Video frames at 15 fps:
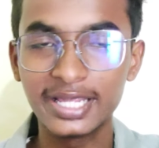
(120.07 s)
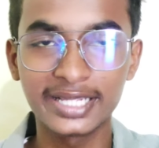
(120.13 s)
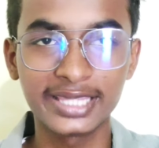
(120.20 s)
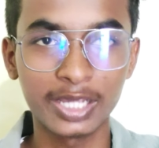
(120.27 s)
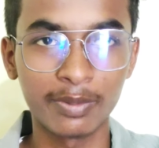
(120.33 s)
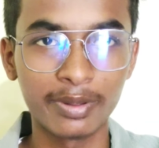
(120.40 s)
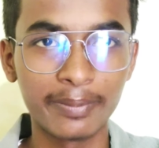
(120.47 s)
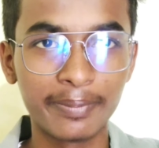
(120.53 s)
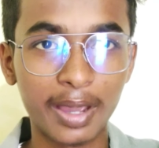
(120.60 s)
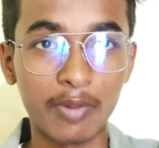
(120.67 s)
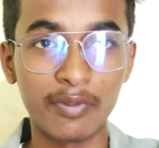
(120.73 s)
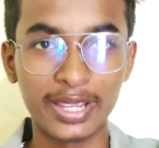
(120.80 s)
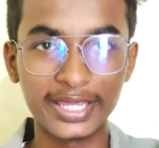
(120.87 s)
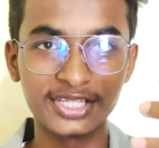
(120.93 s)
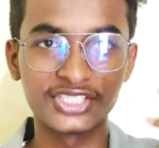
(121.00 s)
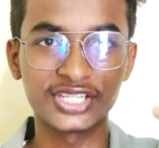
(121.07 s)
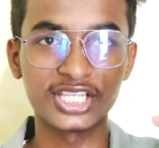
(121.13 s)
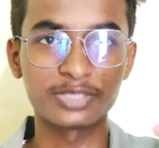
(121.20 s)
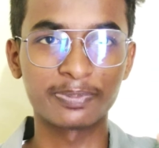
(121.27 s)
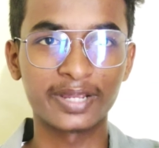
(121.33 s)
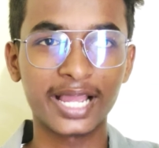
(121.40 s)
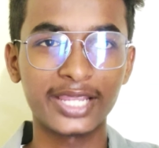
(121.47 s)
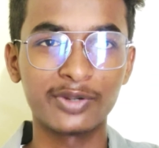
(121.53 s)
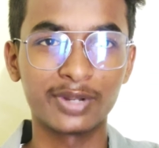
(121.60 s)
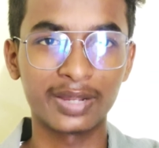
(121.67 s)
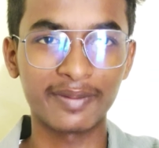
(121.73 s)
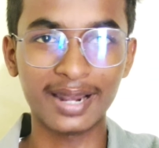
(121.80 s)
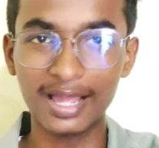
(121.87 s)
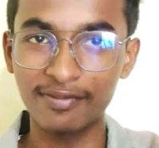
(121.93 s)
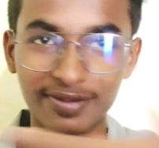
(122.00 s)
भी देखते हैं वही वही स्टेज पे का ही
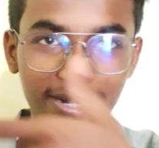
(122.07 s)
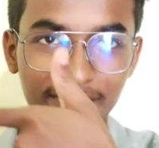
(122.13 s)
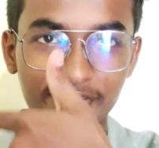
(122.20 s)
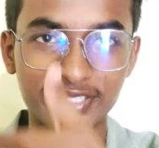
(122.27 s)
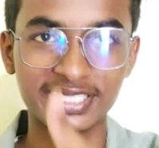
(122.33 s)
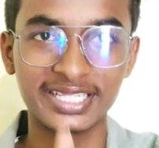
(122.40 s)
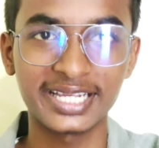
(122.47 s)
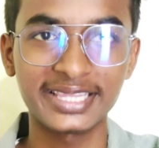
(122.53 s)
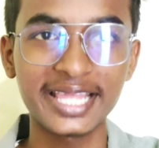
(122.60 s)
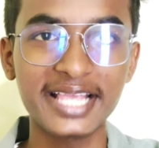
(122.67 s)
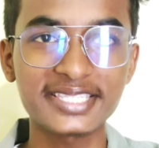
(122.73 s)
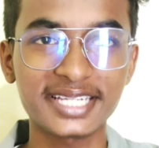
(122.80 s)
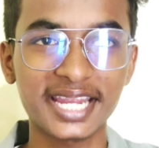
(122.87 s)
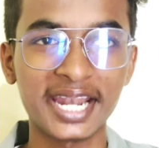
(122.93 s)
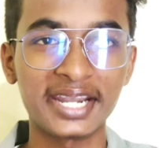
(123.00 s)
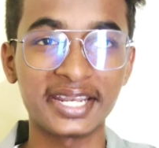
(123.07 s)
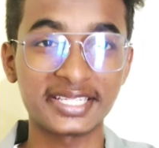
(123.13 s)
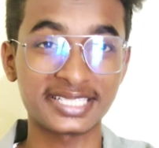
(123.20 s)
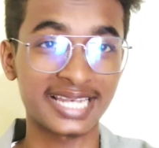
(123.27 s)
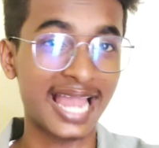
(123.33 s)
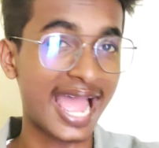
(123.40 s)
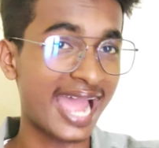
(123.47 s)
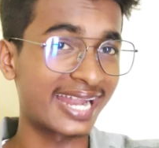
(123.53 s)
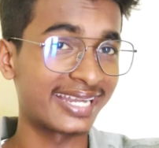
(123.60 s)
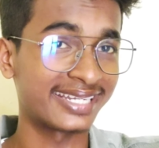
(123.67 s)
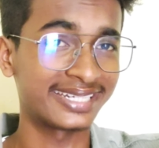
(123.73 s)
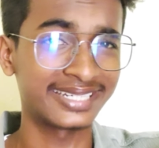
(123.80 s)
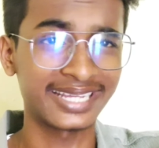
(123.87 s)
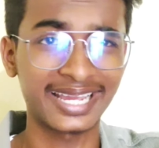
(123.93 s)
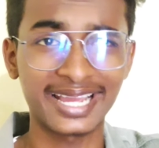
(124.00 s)
होने वाला है फटाफट से देखते हैं सेकंड
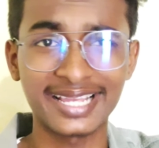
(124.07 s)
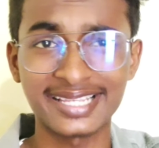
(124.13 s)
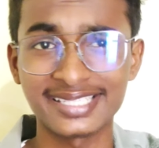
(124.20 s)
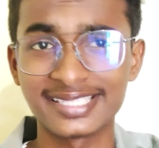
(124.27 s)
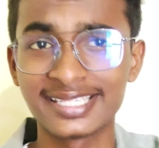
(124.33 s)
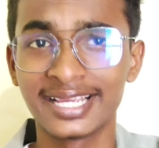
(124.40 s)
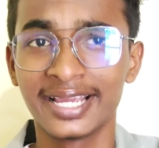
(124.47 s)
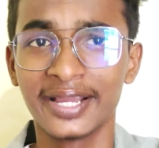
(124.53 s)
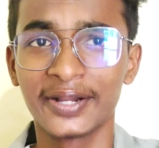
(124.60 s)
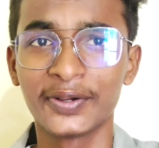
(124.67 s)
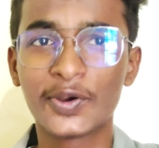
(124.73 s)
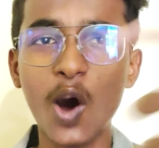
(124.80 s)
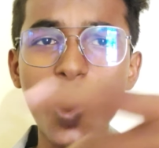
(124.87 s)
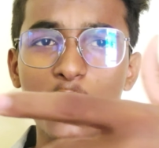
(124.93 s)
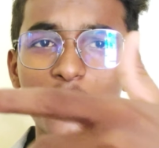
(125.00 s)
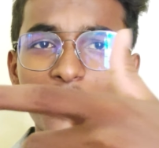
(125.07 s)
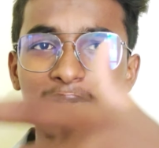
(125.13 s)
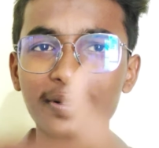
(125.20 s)
स्लाइड टेस्ट गो